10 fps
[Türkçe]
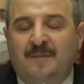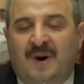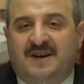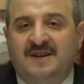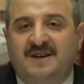
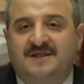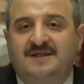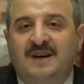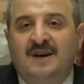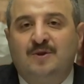Bakınız
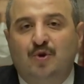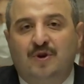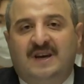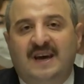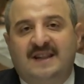
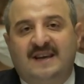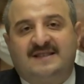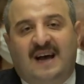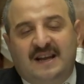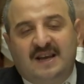Türkiye'de
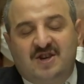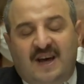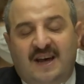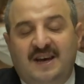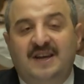
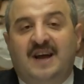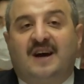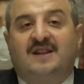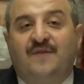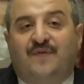sadece
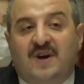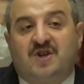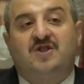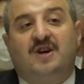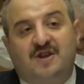inaktif
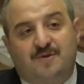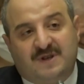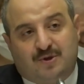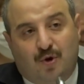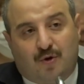aşı
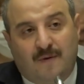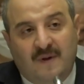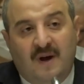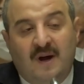çalışması yok.